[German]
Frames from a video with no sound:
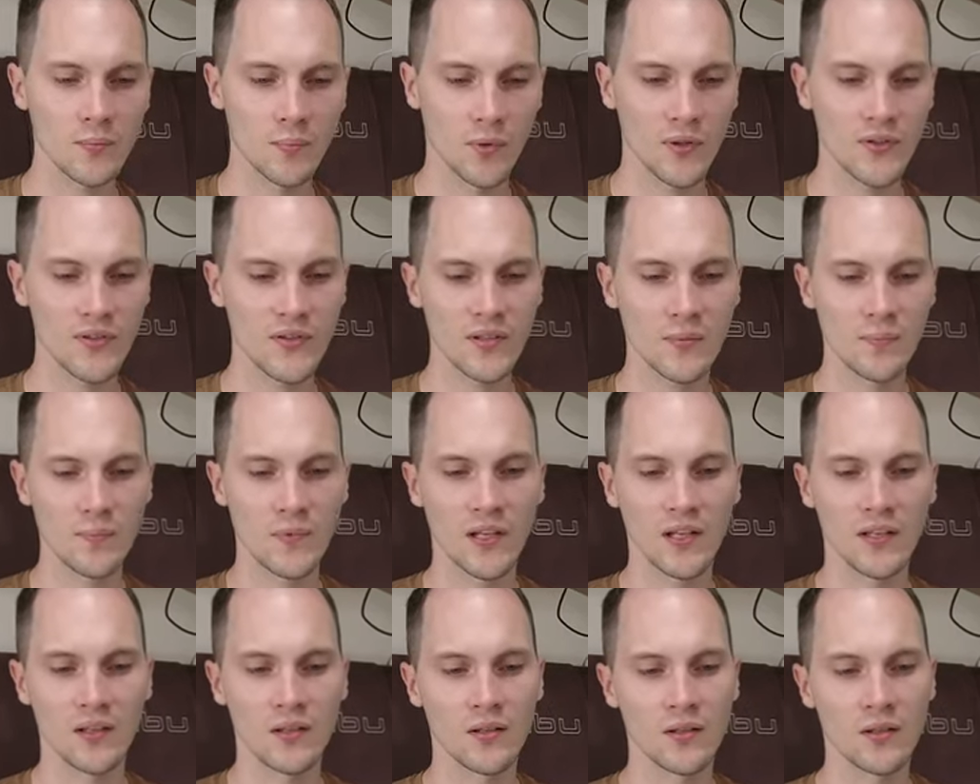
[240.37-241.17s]
im Prinzip
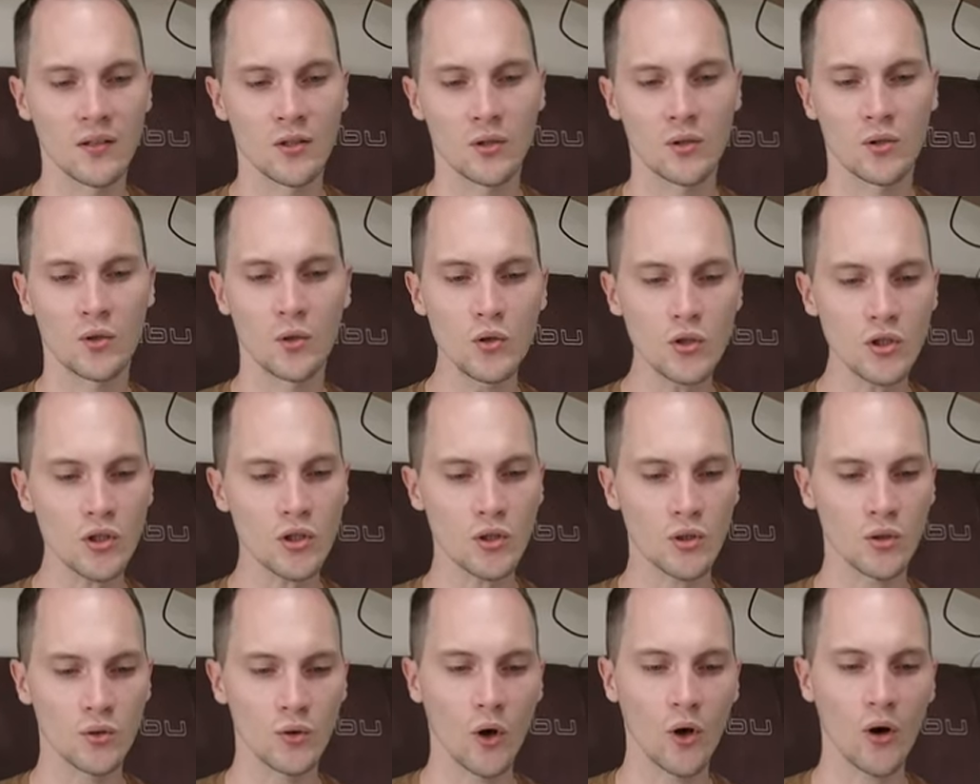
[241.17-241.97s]
den
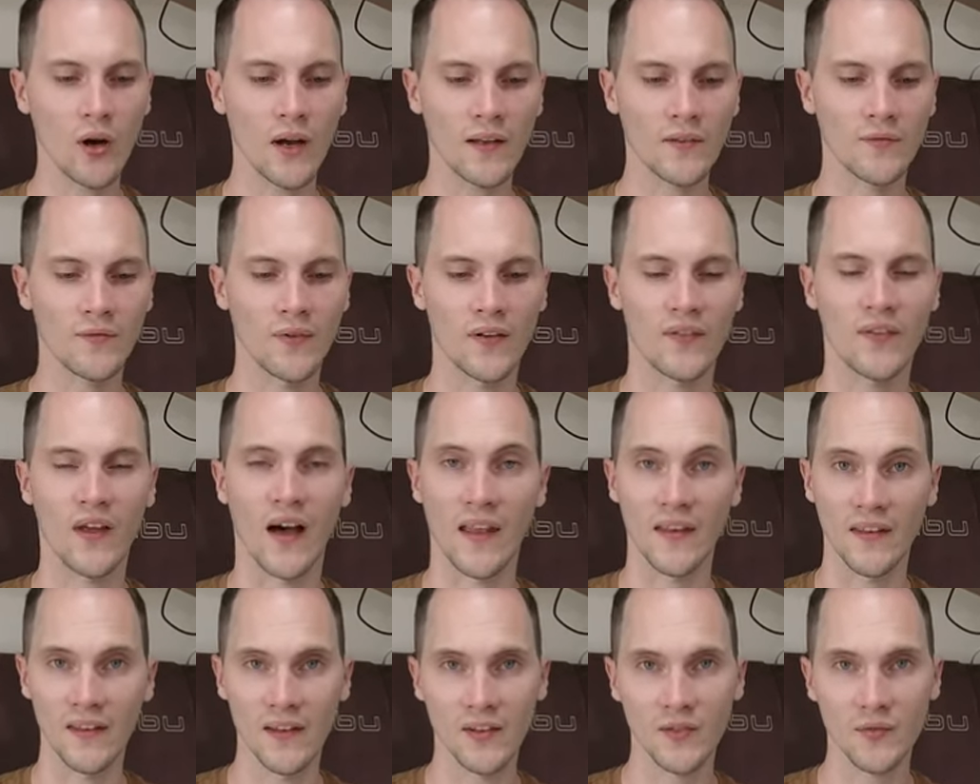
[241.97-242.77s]
Tisch noch etwas
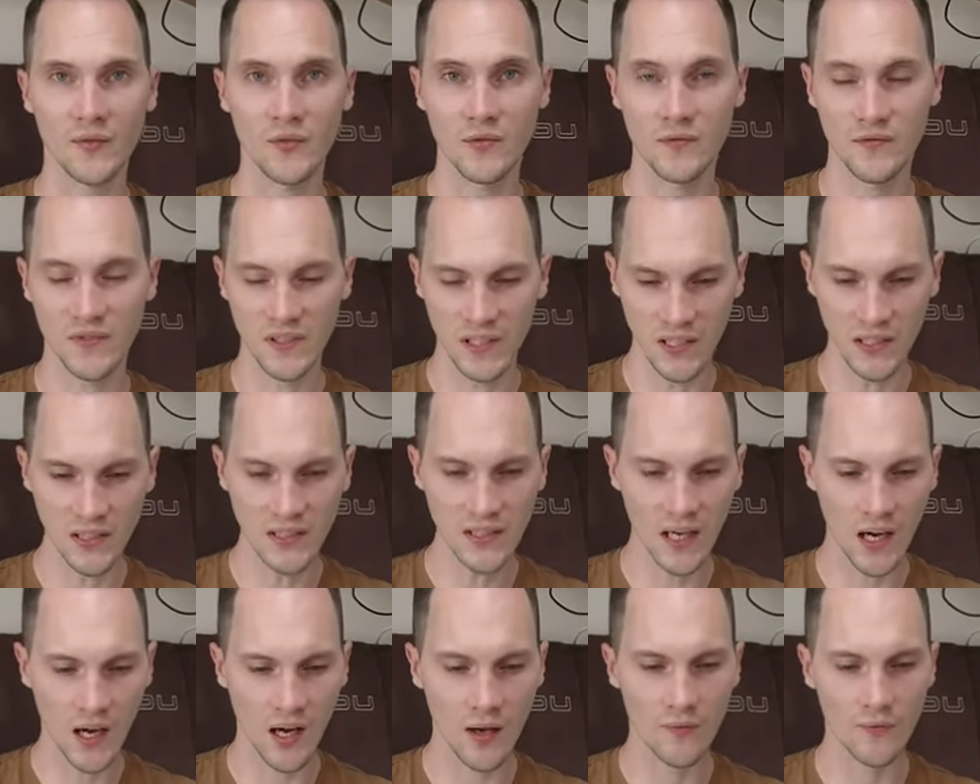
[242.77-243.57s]
anders, wie wir,
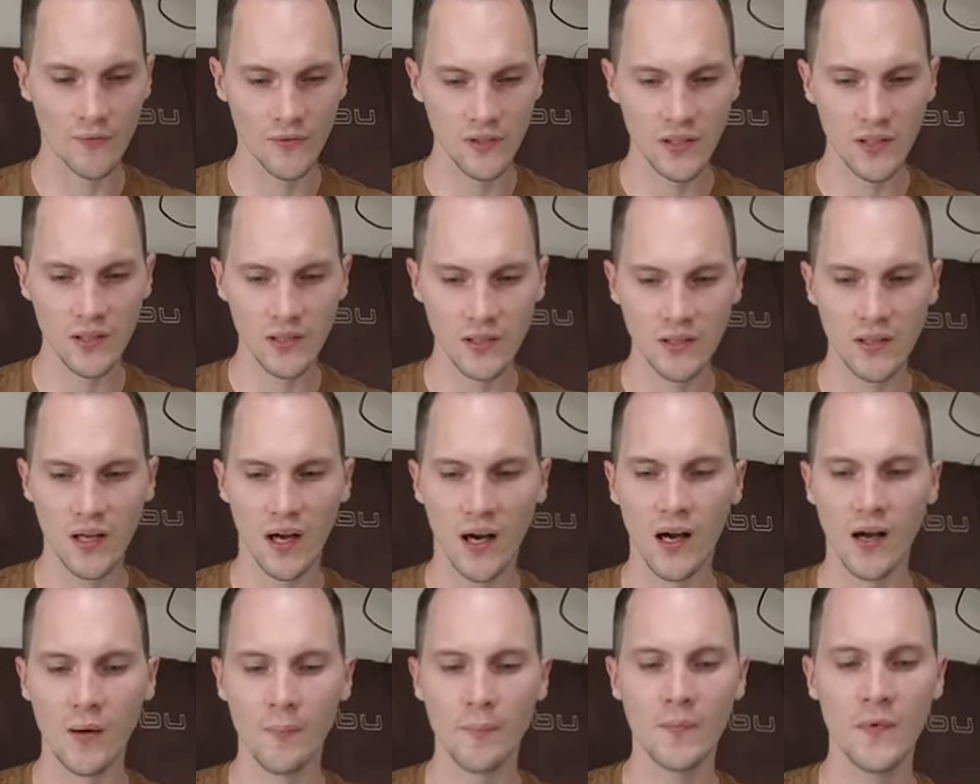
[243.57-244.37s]
nie, wir ihn
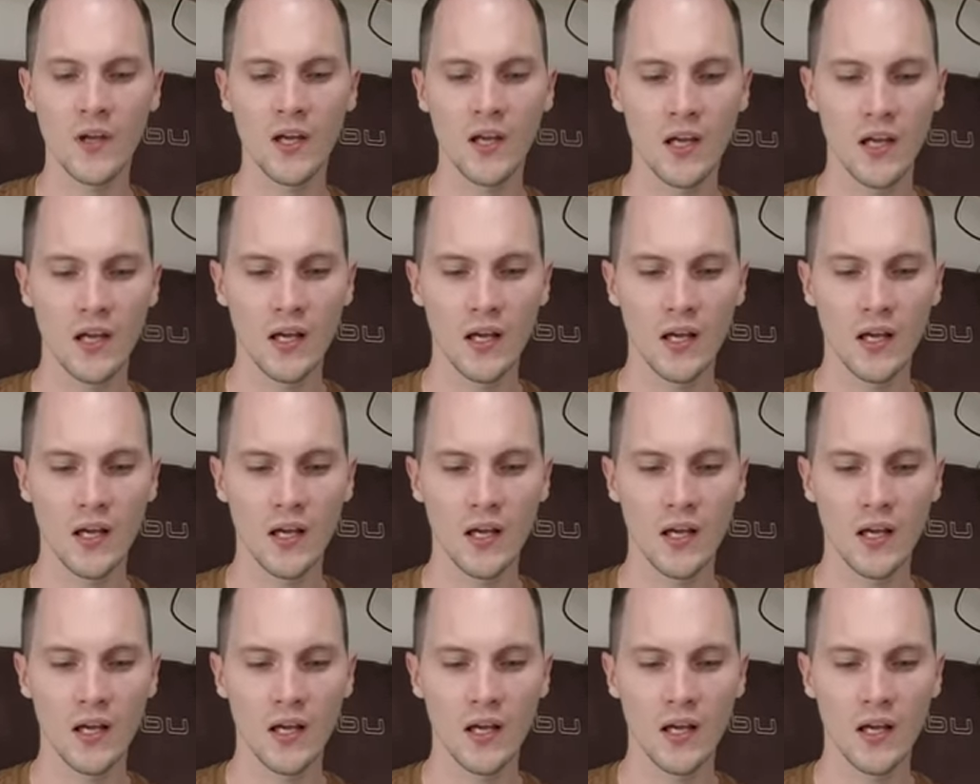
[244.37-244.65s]
haben.